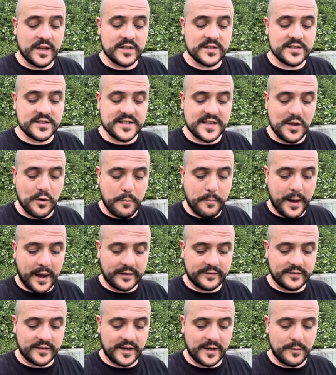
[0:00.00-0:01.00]
Sì, o oh
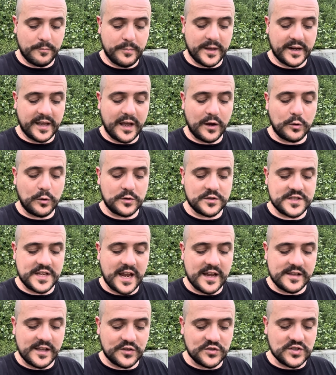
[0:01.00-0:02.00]
Padre, perché così
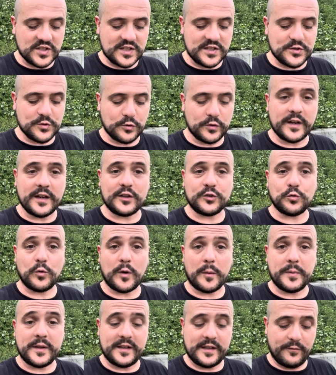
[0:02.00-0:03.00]
hai deciso nella tua
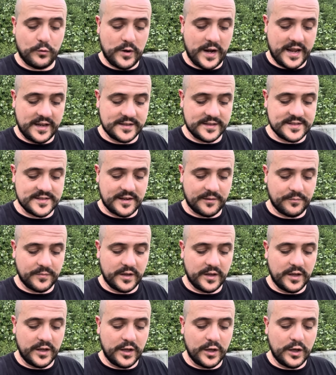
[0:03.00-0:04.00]
benevolenza.
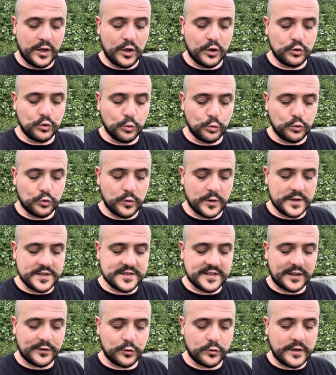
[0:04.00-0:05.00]
Tutto è
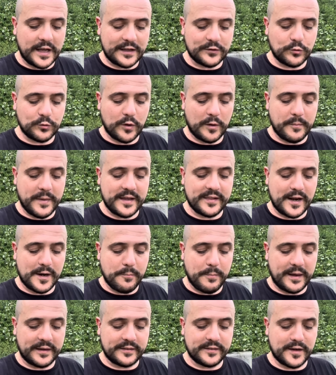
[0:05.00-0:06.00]
stato dato a me dal
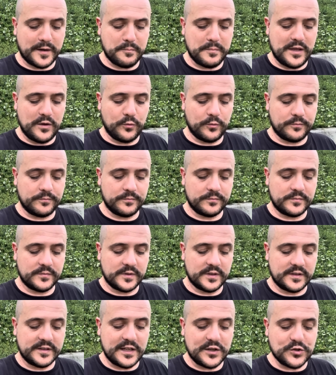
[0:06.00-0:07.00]
Padre mio.
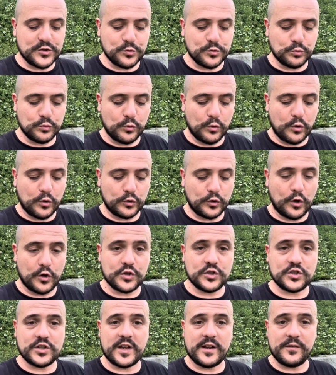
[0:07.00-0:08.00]
Nessuno
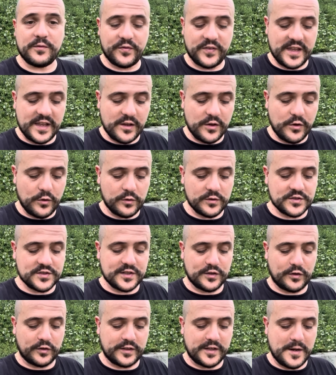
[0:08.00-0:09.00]
conosce il Figlio se
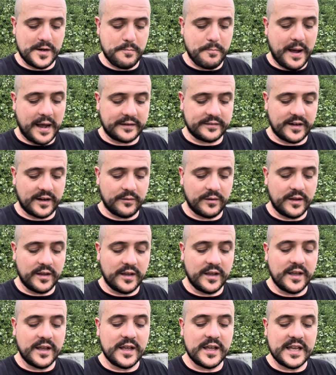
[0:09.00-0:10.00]
non il Padre,
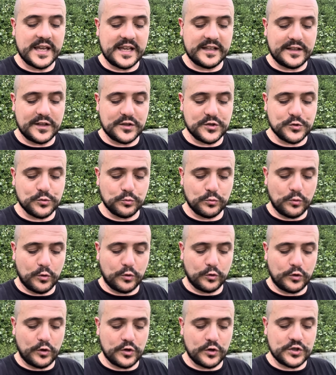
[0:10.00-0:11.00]
e nessuno
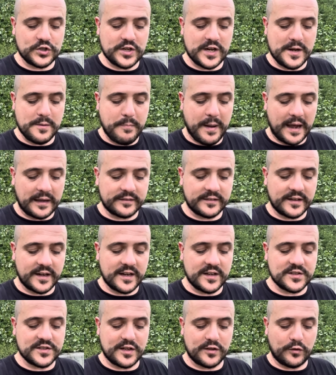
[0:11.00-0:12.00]
conosce il
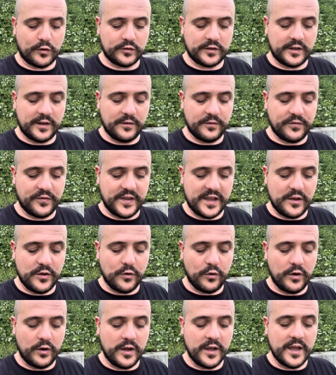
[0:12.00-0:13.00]
Padre se non il
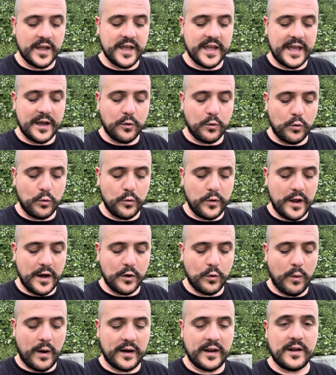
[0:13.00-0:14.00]
Figlio e colui al
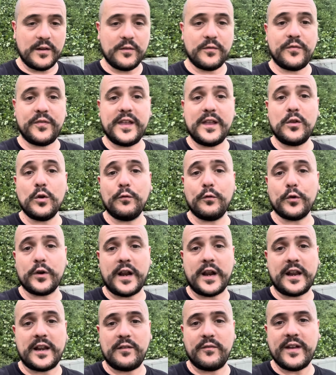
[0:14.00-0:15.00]
quale il Figlio
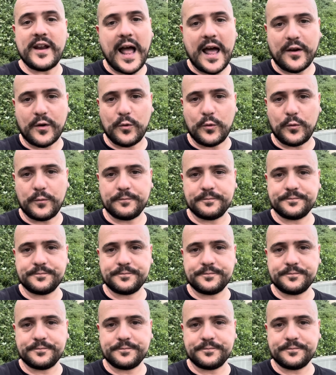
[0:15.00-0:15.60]
vorrà rivelarlo